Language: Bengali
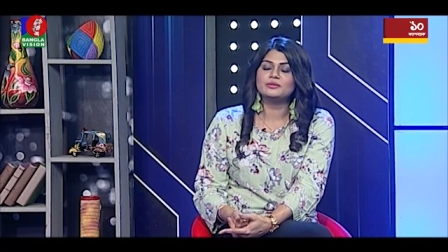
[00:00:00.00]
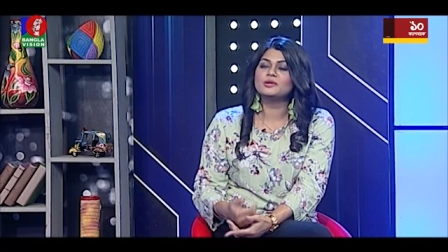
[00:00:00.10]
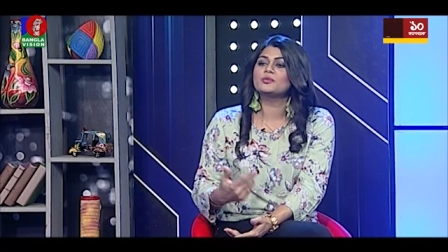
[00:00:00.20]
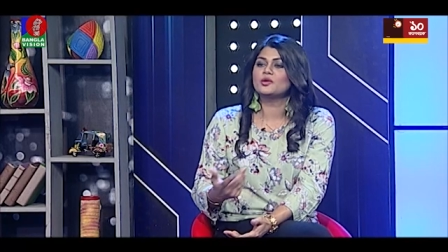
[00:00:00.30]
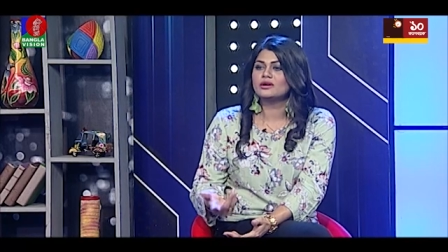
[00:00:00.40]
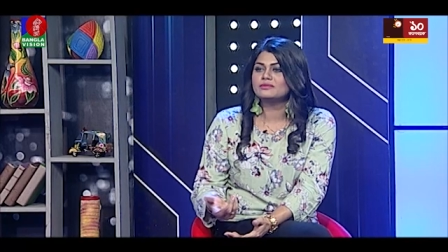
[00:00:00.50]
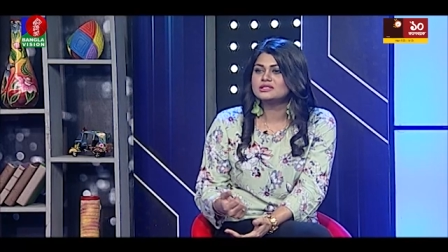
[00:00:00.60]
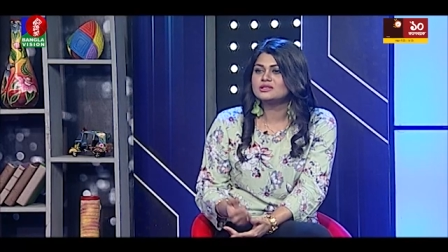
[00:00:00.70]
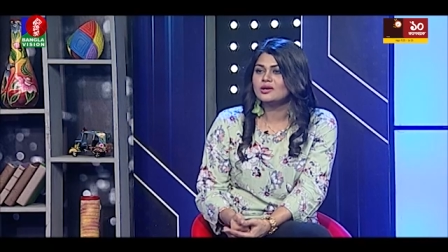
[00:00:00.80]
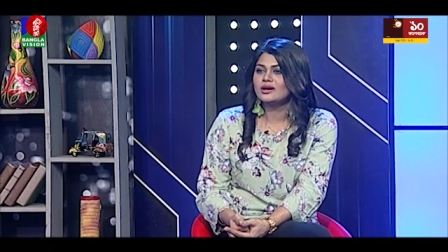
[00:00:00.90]
বিভিন্ন প্রোগ্রামে
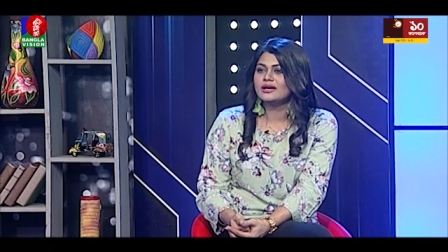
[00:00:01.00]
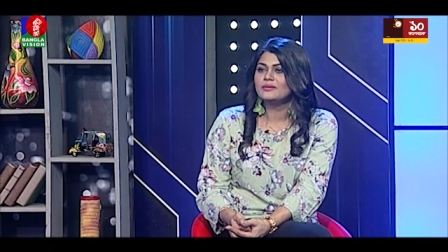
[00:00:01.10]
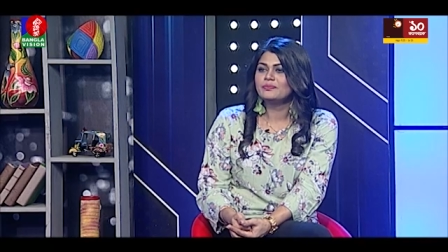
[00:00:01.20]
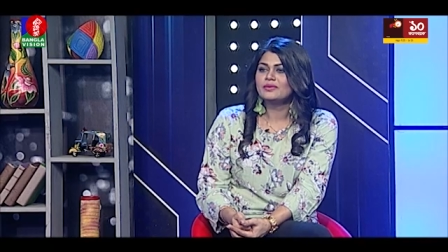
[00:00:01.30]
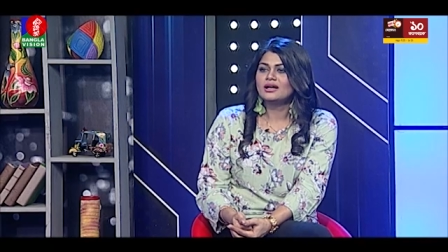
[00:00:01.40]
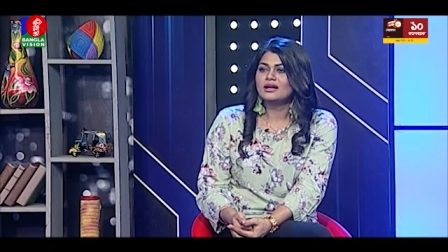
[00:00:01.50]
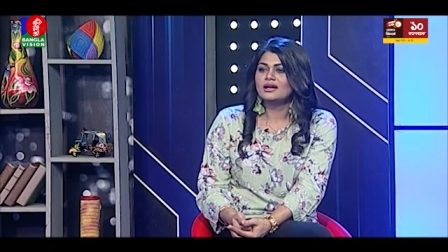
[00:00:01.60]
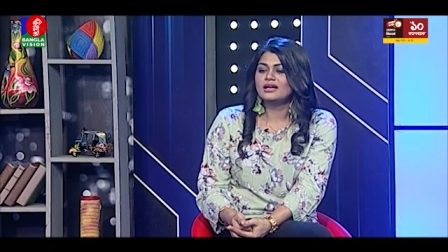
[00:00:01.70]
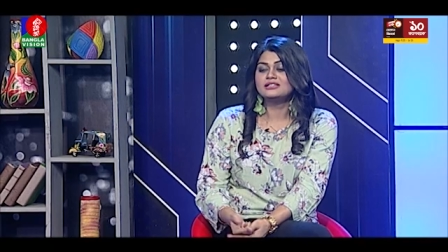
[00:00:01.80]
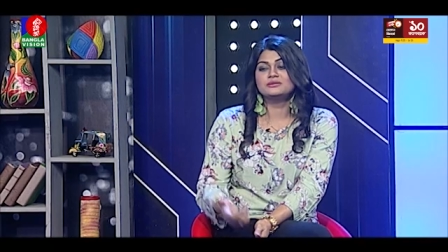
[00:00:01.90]
যেতে হয়
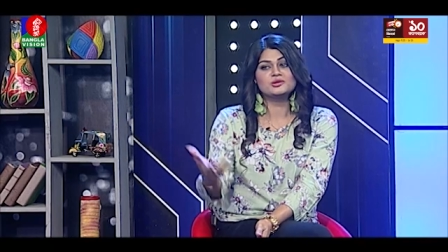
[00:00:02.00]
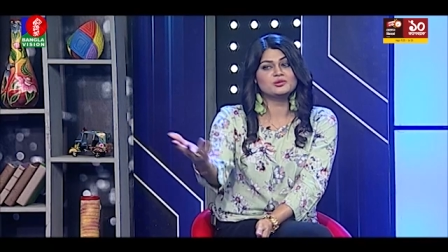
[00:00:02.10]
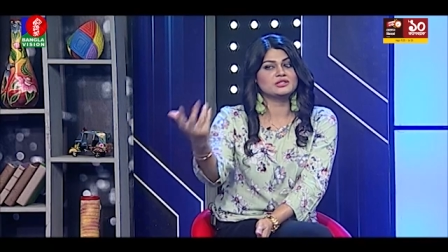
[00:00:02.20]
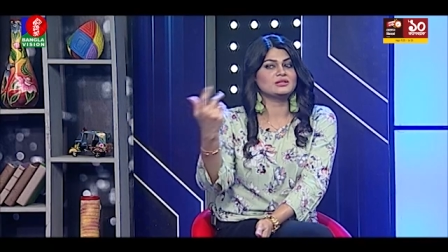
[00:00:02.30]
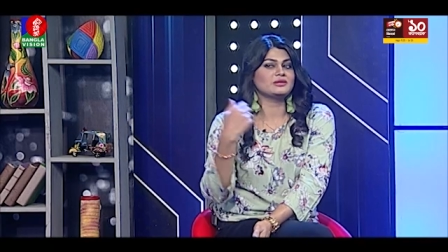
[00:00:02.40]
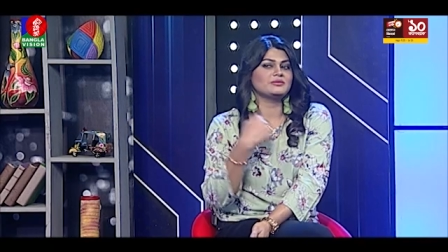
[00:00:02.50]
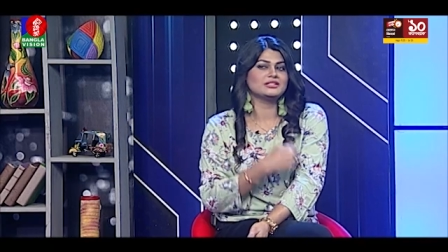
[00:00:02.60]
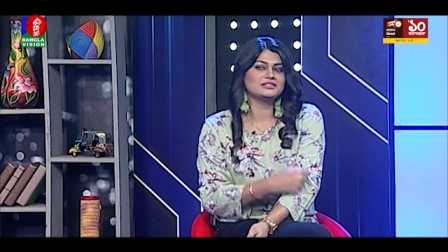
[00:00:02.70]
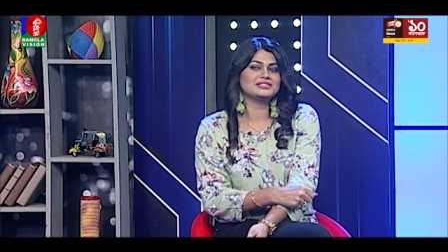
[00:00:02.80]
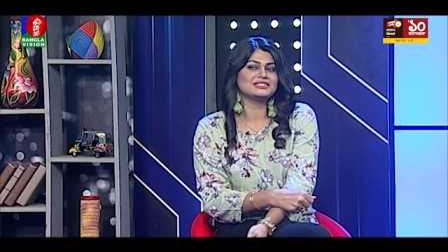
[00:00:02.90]
এই যেমন তোমার সামনে আমি
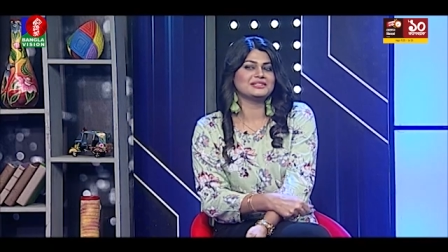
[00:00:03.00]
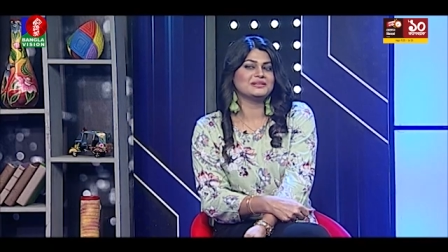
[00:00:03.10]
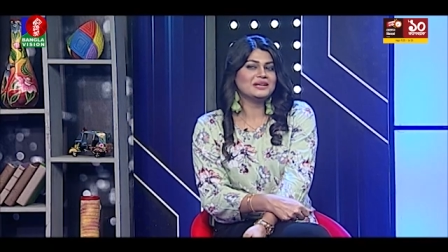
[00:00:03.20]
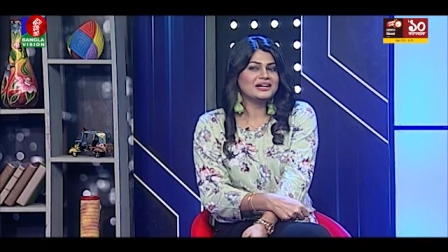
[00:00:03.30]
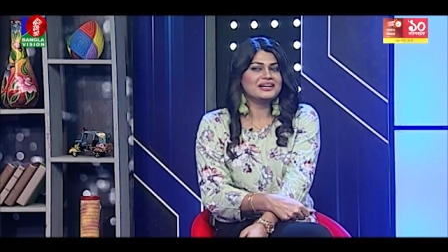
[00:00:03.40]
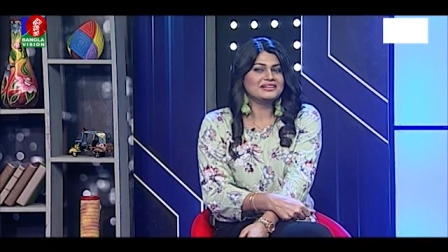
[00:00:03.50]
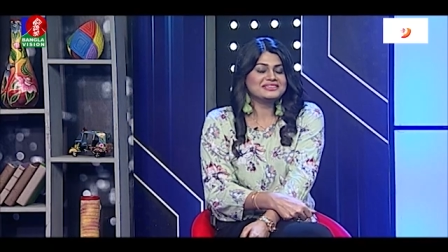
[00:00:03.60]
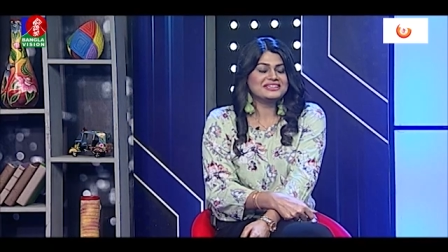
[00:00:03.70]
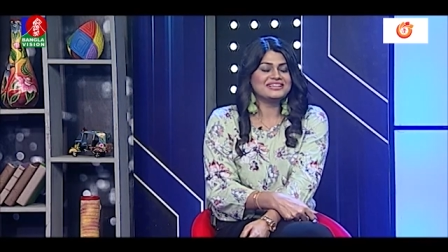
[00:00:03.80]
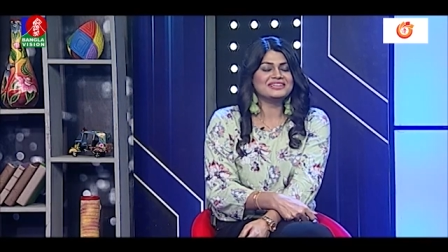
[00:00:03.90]
এসেছি
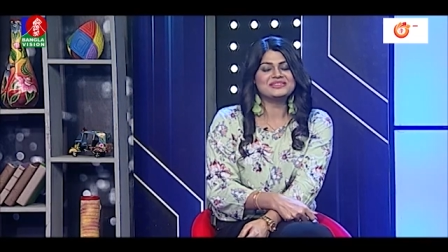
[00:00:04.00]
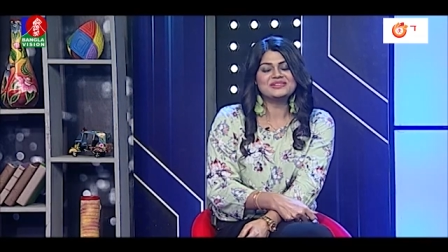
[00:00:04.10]
ঠিক না তো